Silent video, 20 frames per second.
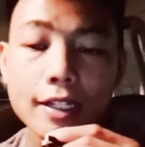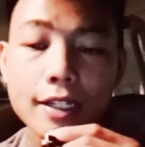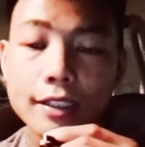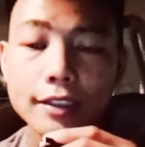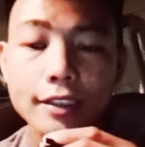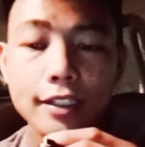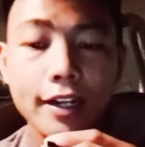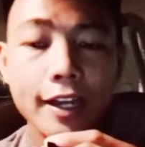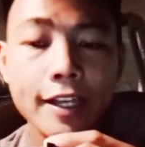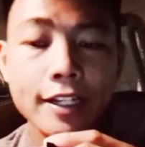
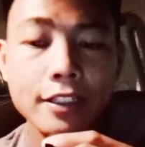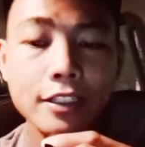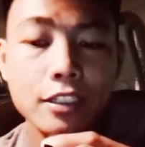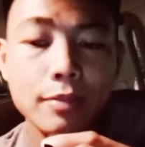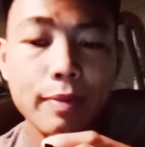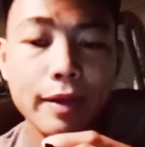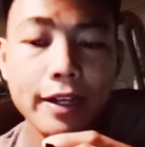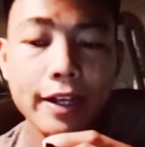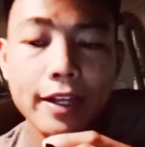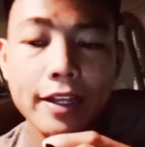Selain
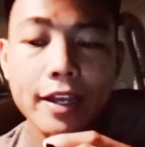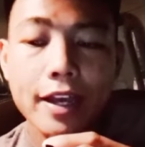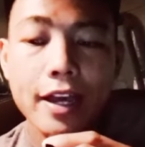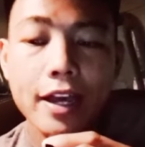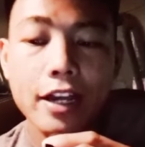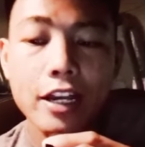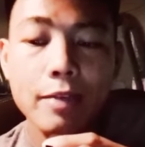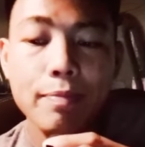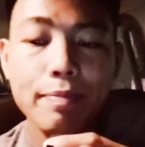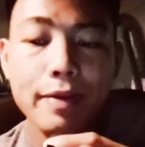sebagai
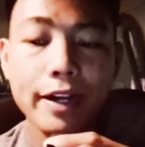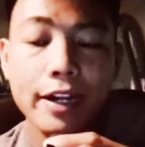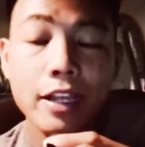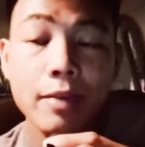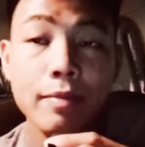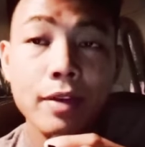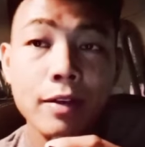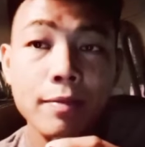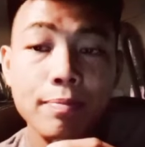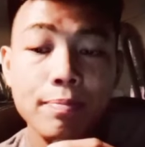ahli
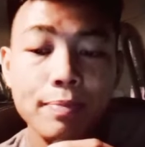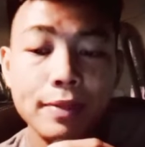parlimen